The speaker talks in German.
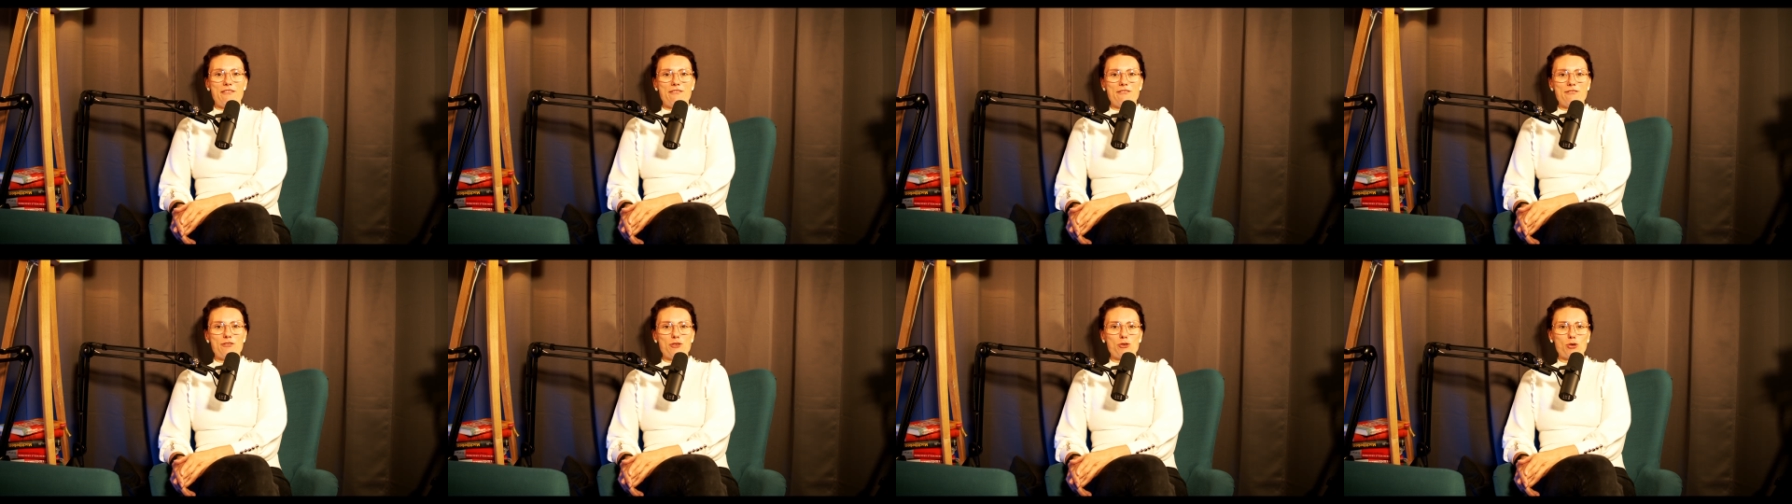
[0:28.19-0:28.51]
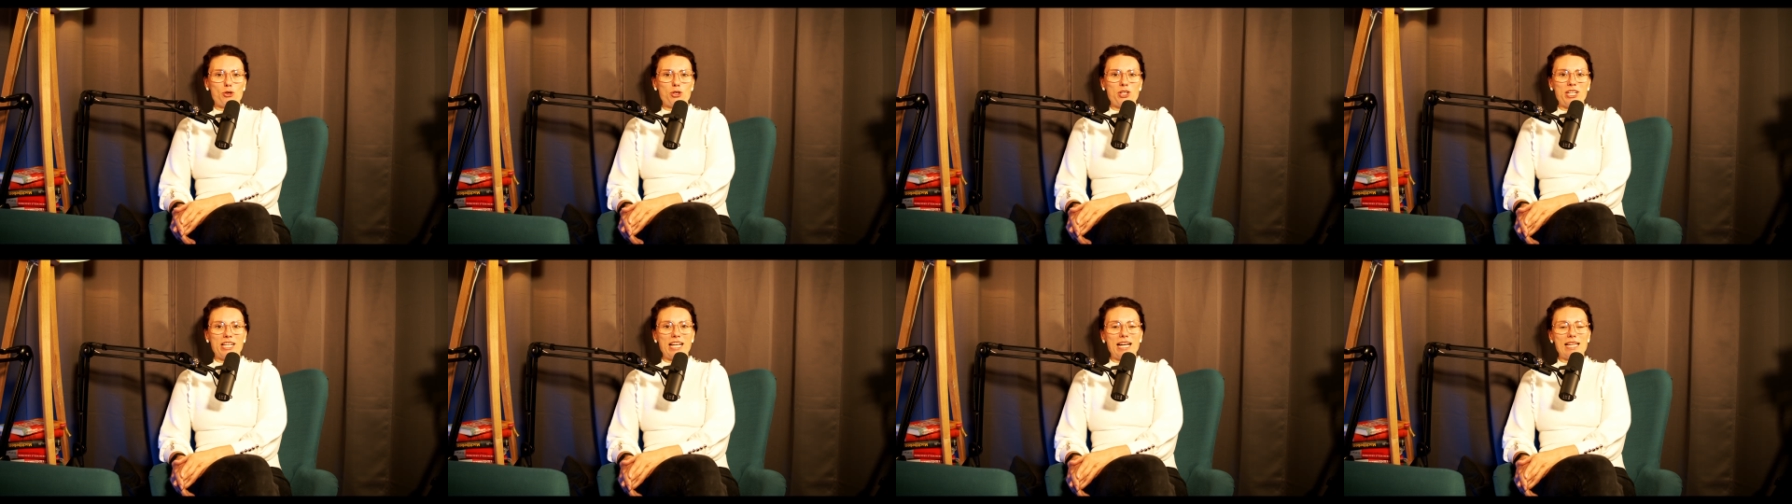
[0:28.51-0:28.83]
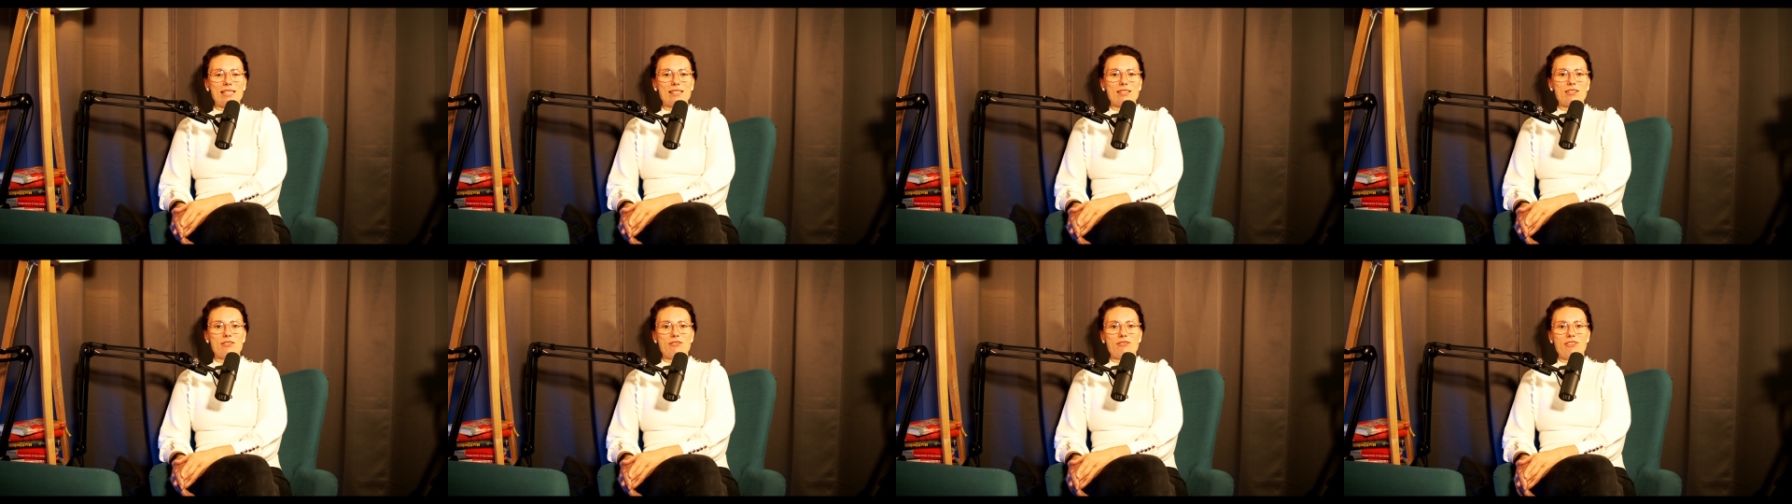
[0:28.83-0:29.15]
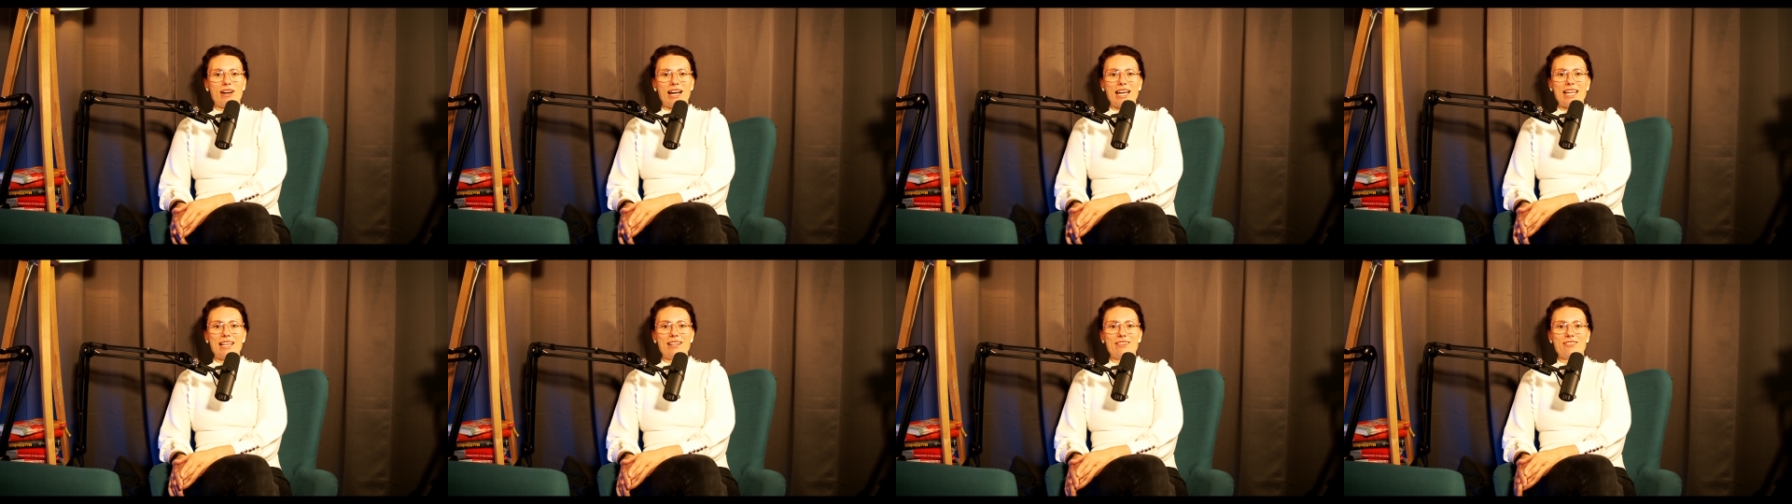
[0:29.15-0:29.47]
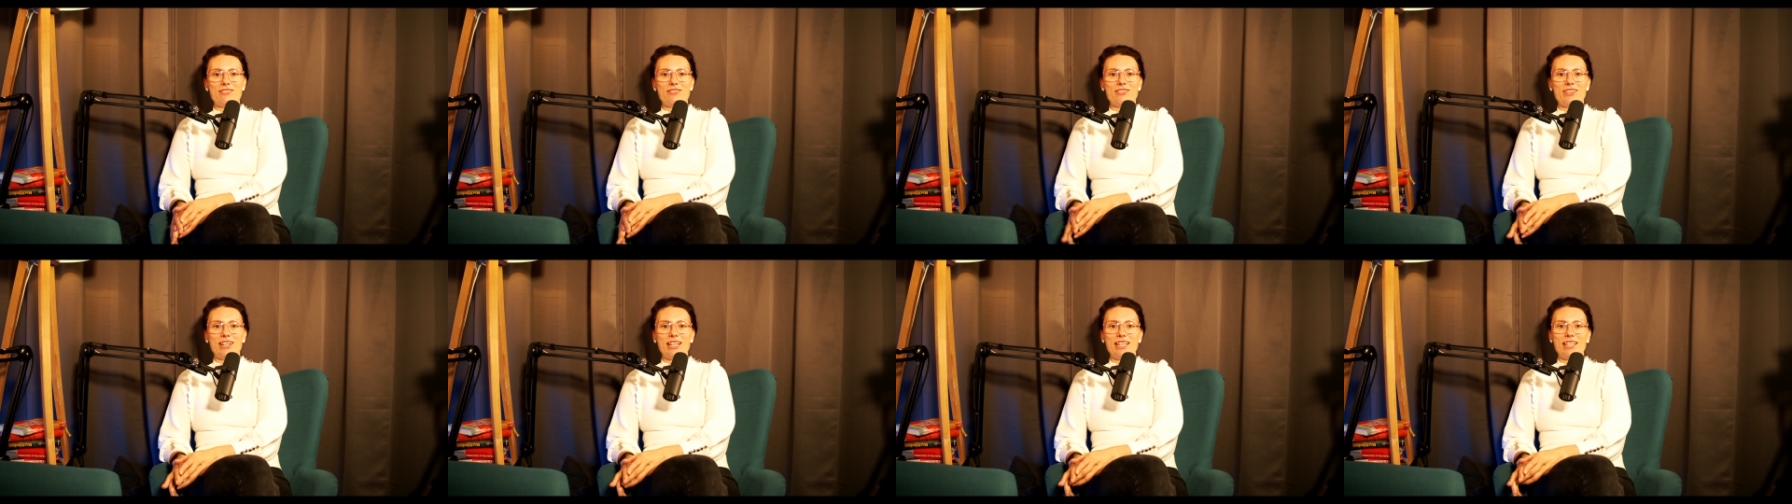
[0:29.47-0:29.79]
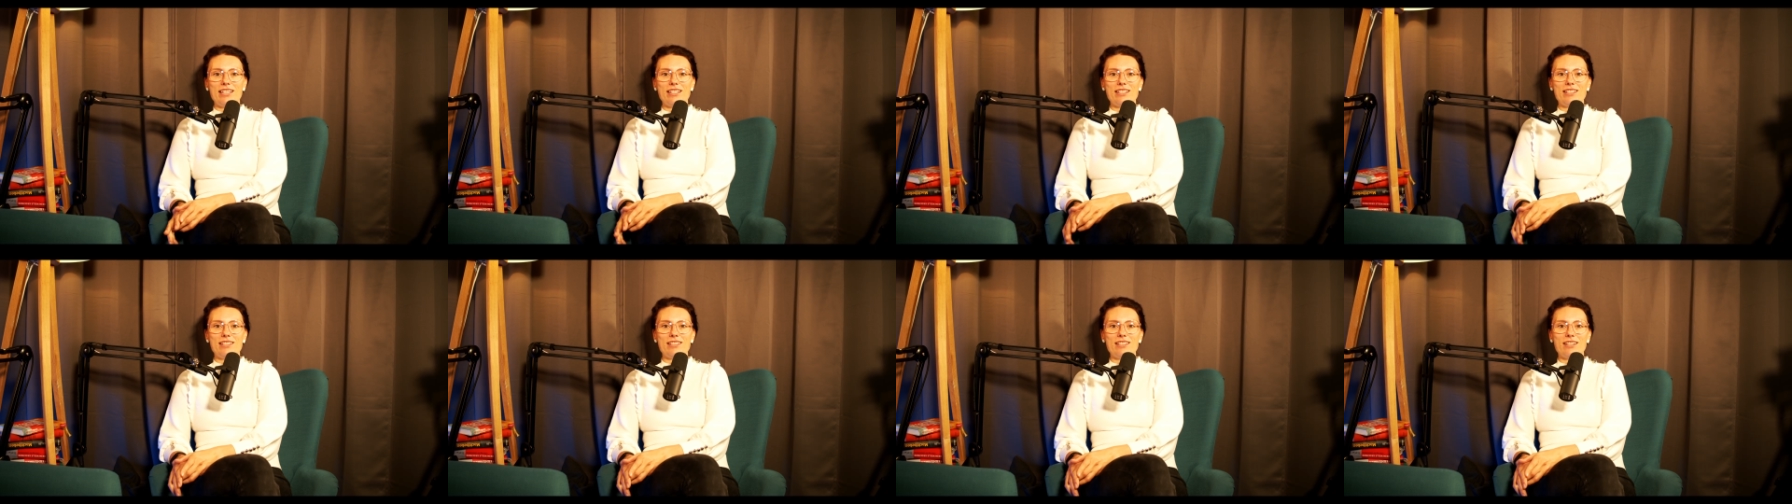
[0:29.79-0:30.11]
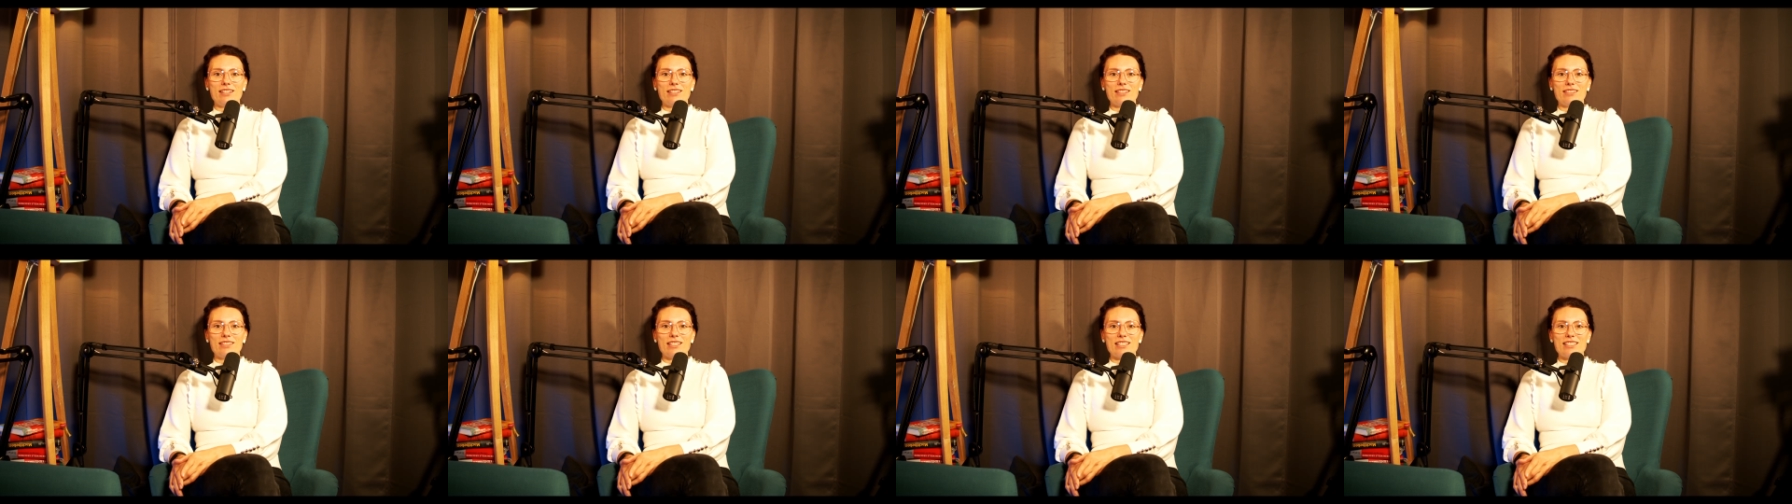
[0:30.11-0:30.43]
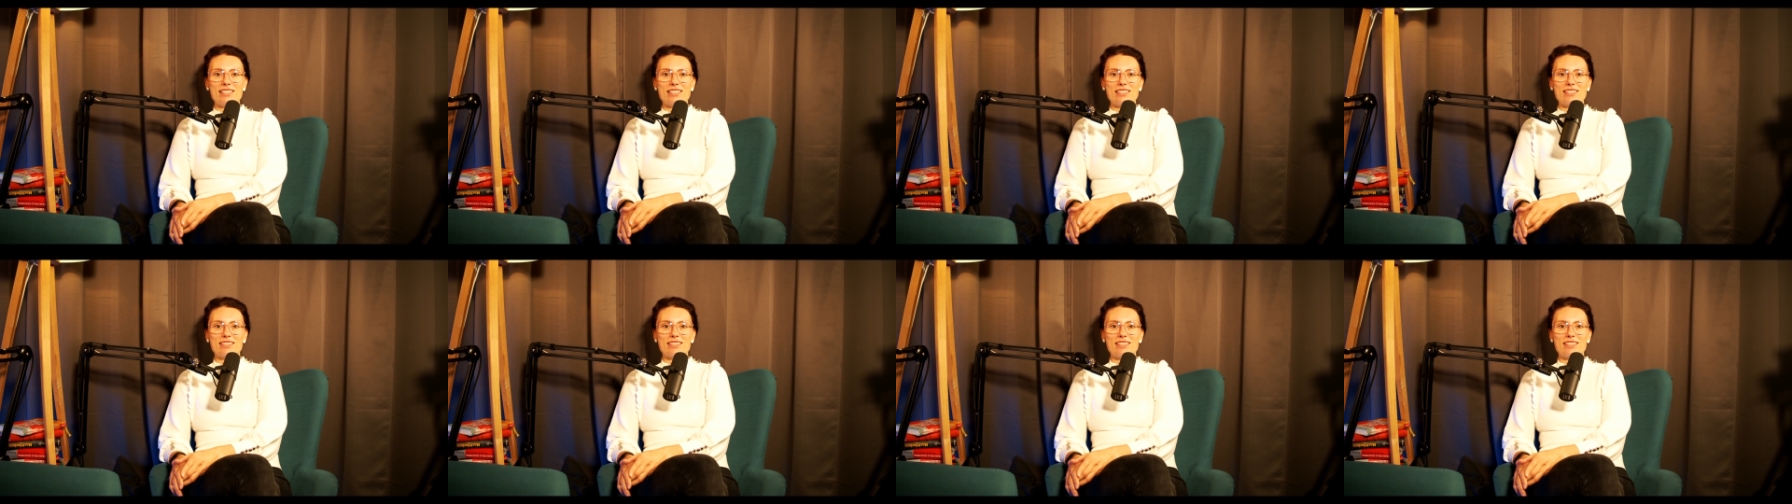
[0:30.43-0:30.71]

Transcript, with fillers: Schon eine ganze Weile, weil äh, das,